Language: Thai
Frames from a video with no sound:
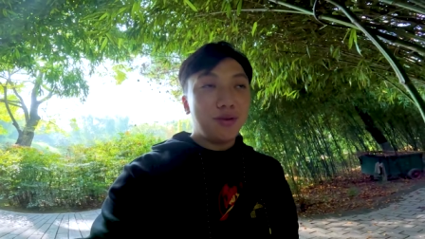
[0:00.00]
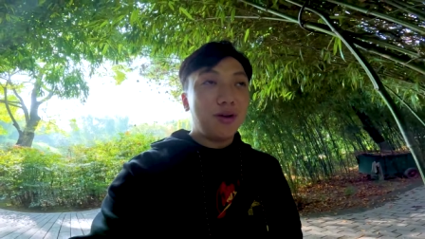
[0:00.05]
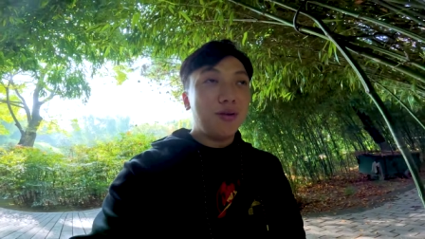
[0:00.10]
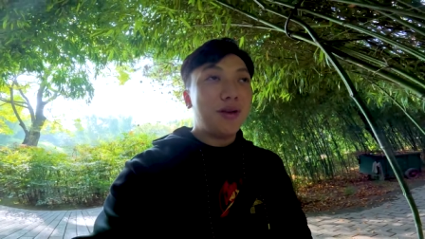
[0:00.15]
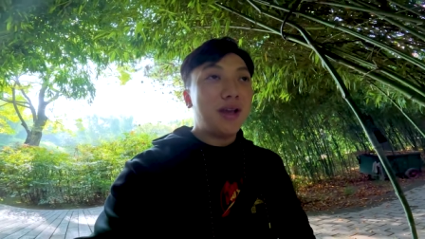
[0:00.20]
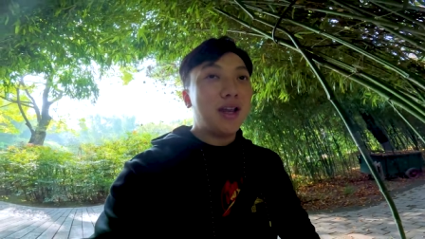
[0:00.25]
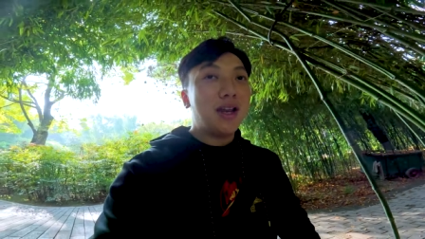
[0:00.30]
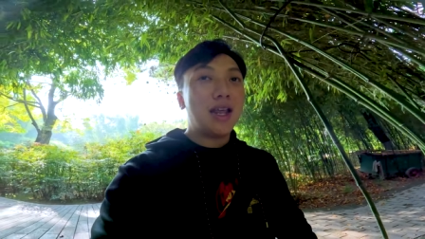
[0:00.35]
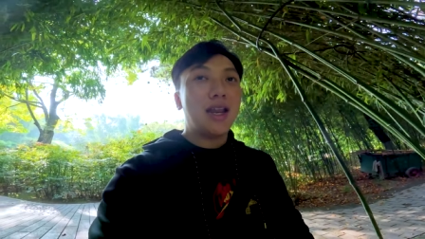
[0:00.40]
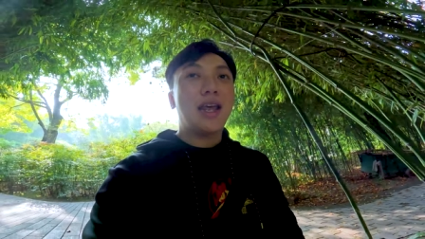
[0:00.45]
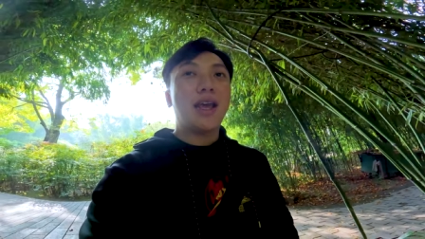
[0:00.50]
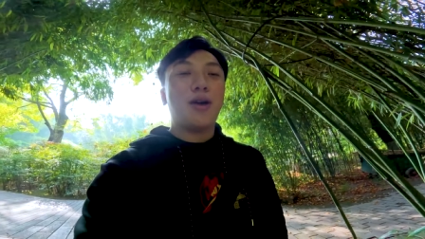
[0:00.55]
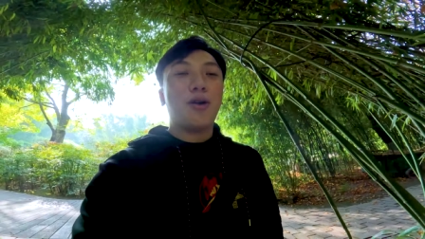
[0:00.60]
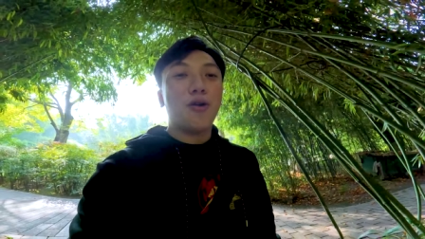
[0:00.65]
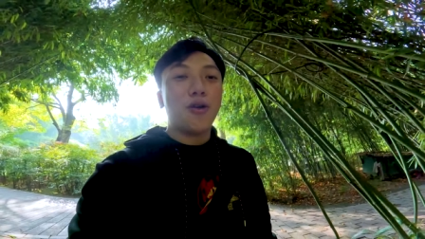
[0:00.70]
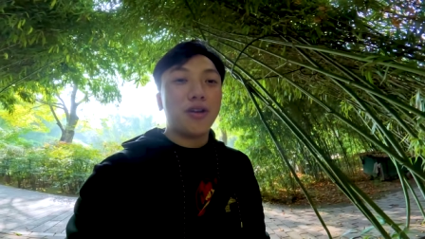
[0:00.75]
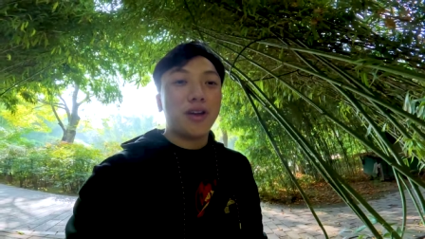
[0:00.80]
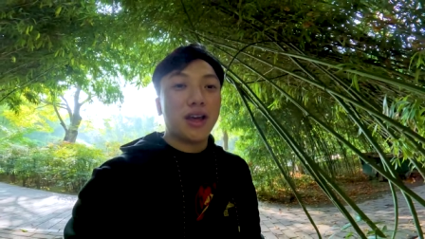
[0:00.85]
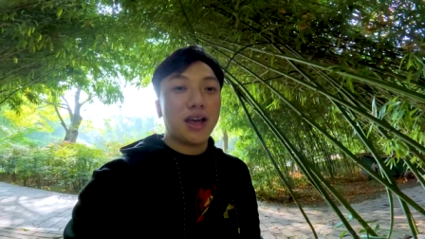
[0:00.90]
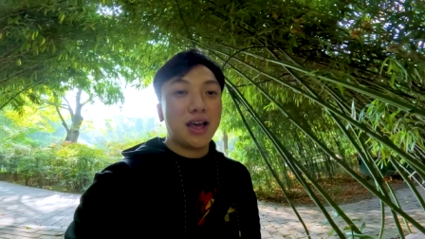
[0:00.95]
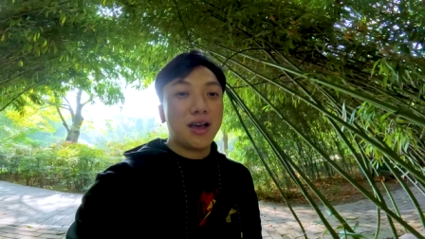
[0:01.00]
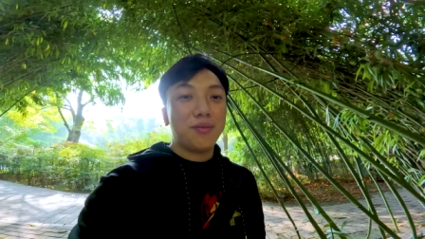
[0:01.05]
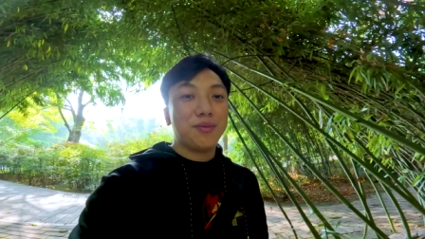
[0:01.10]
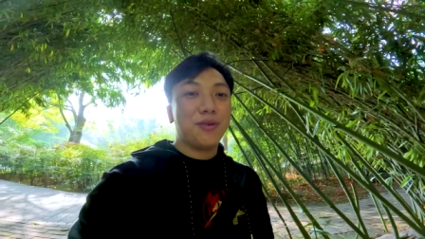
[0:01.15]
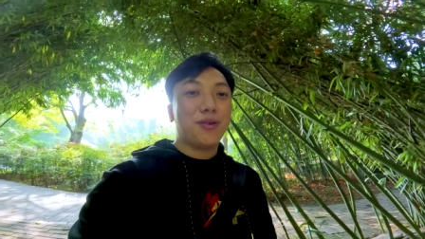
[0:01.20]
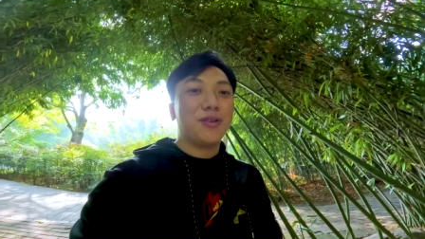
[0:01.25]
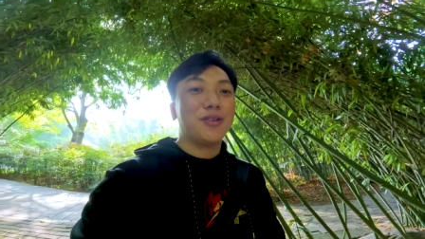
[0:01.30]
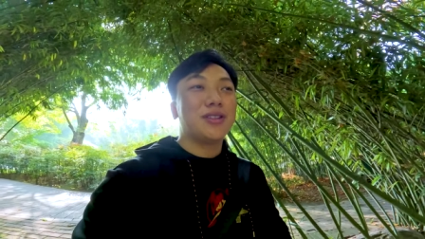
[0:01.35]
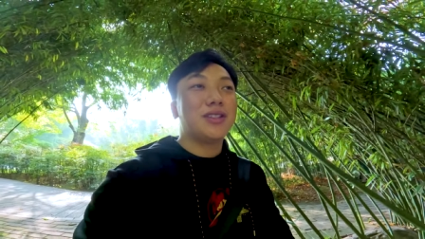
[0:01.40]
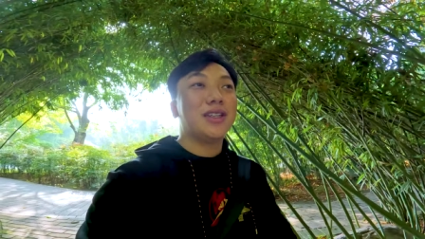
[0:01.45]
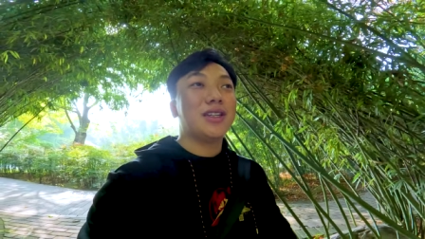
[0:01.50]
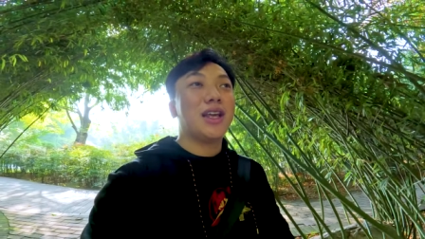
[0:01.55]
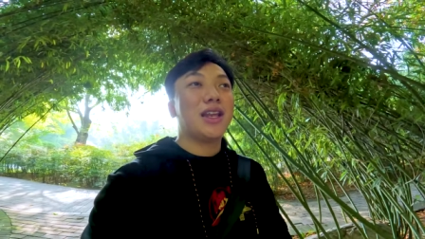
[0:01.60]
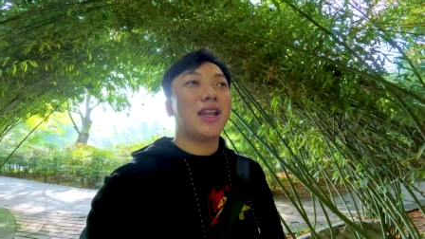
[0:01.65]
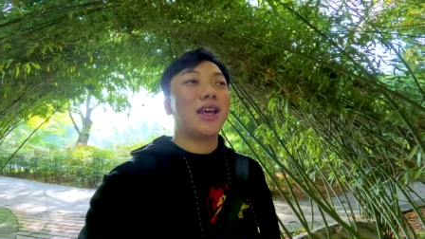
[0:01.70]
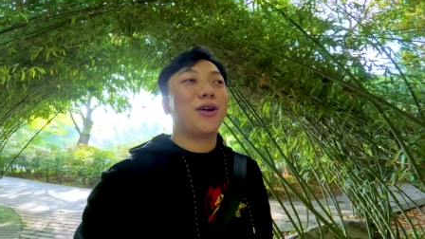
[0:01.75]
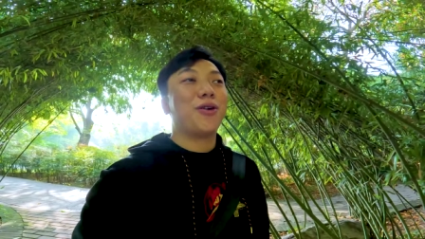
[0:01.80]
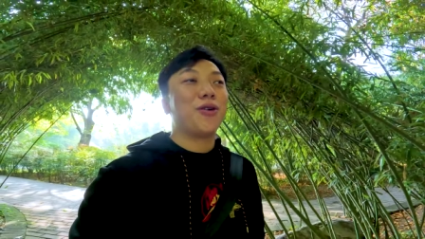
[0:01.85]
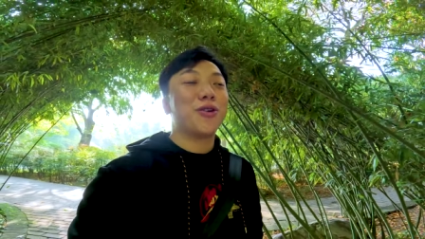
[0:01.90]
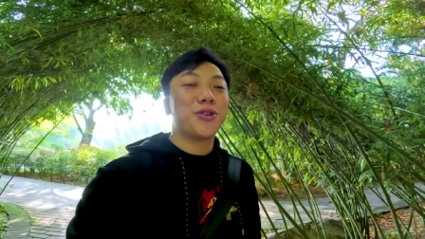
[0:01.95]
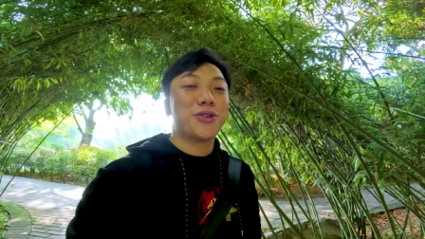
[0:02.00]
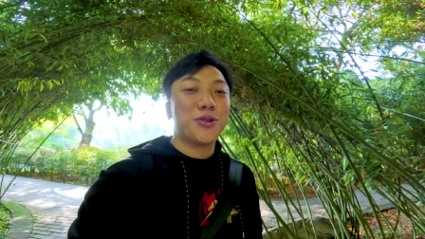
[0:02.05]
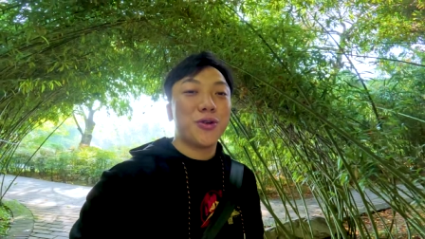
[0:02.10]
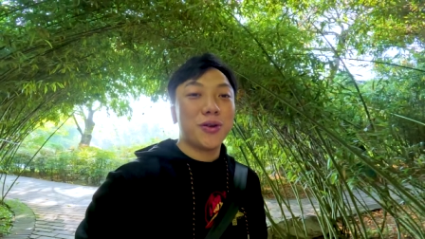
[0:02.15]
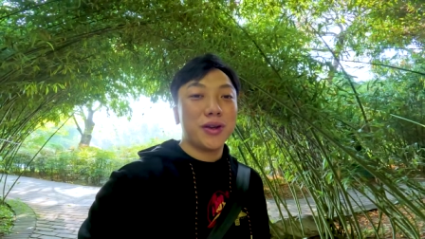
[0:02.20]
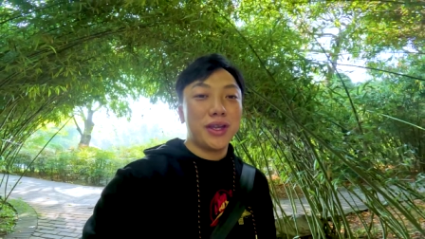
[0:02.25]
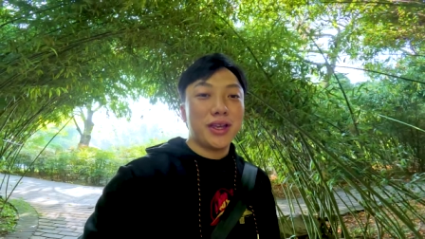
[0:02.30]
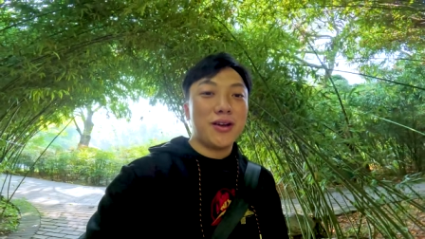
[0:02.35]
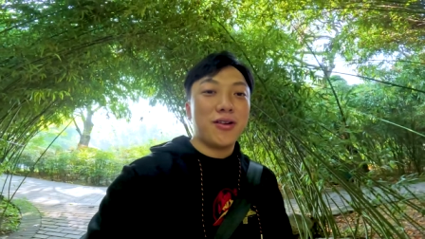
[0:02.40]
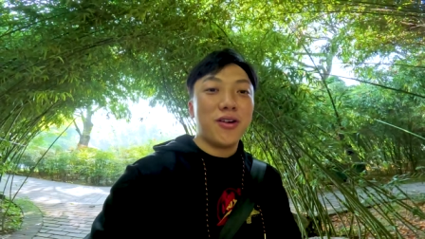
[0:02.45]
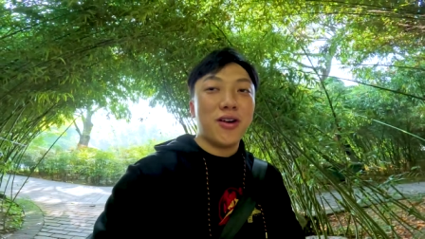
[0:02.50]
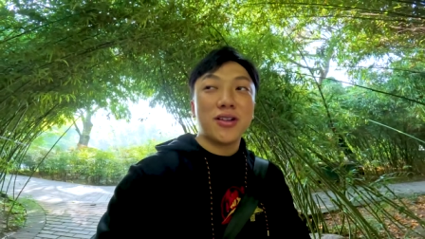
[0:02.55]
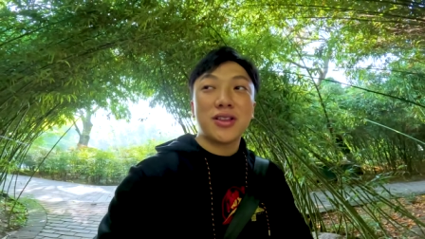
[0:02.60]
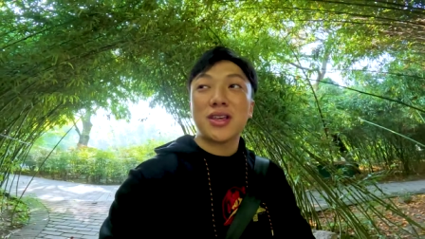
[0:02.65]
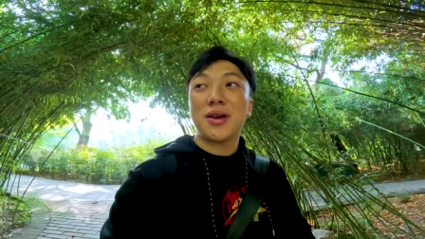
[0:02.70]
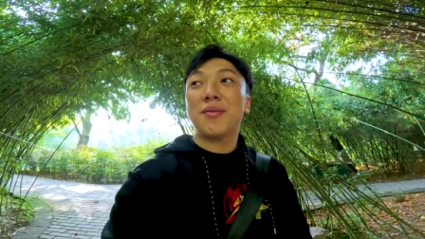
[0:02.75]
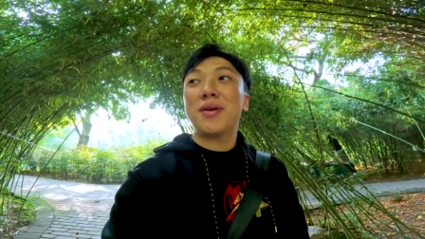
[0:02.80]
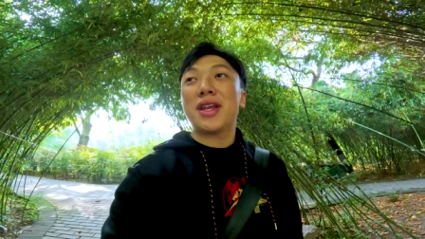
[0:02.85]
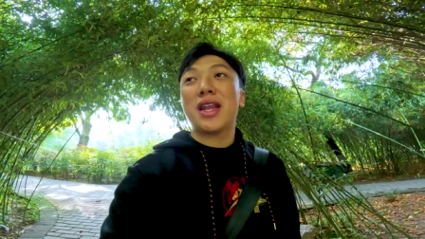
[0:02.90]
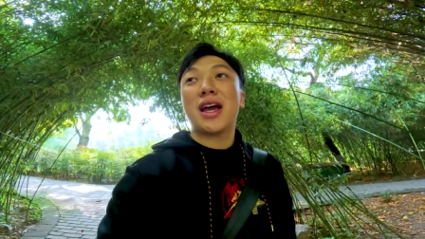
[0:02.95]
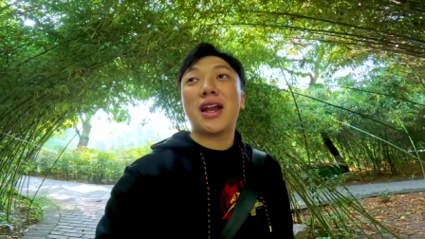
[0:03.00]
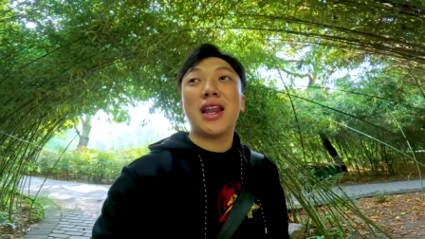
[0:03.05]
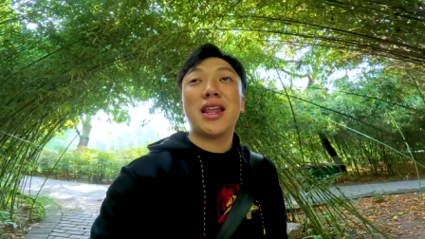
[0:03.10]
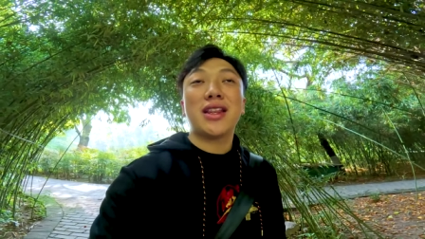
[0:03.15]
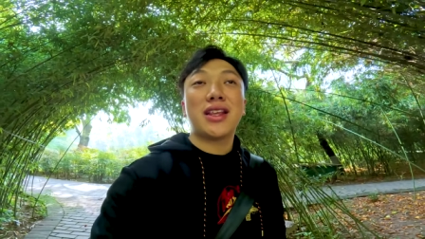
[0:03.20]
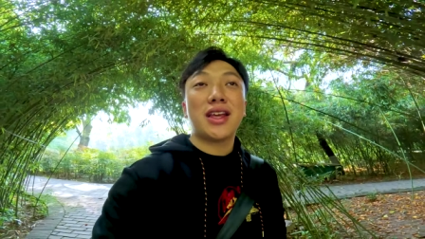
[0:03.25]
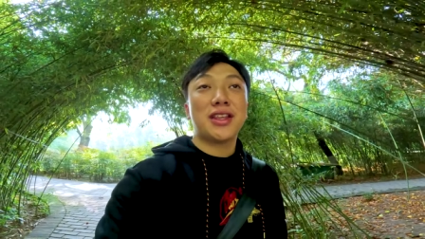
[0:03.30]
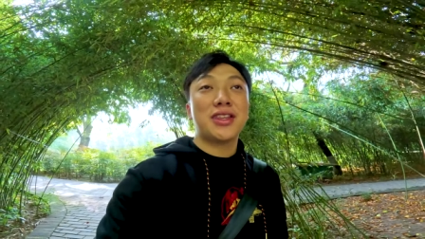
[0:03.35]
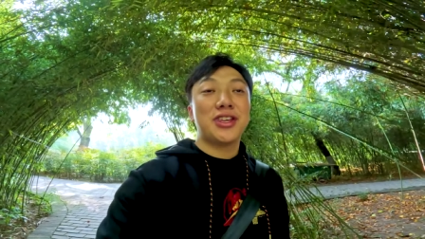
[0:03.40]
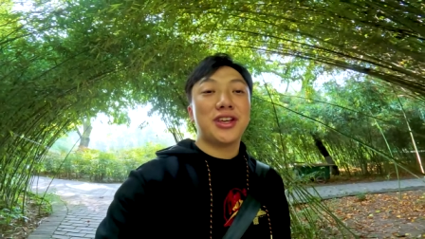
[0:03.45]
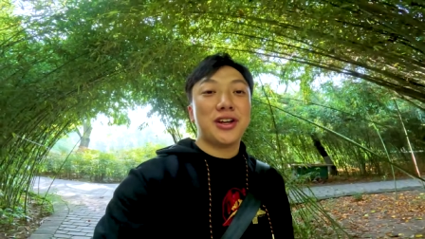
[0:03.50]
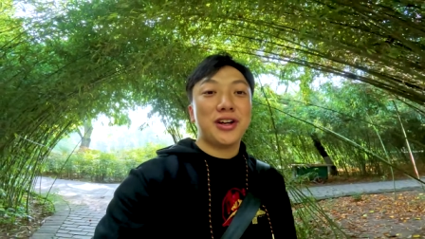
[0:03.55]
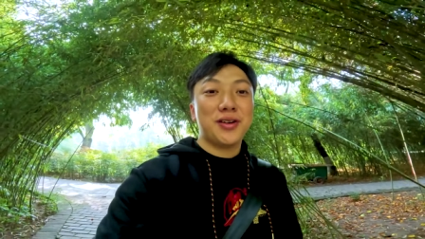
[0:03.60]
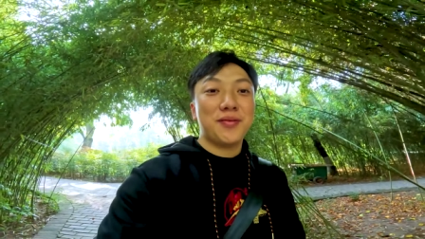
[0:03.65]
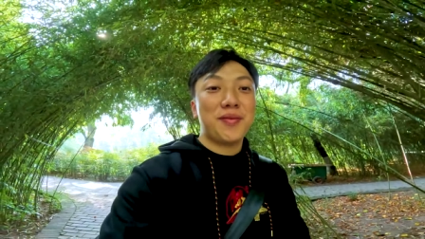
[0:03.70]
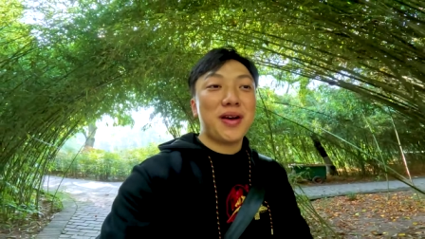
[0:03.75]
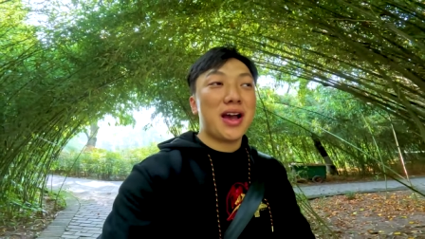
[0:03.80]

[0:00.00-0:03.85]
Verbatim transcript: ผมเห็นหลาย ๆ คนนะครับคนจีนหลาย ๆ คนช่วงนี้เขาก็จะมานั่งเล่นกันเยอะ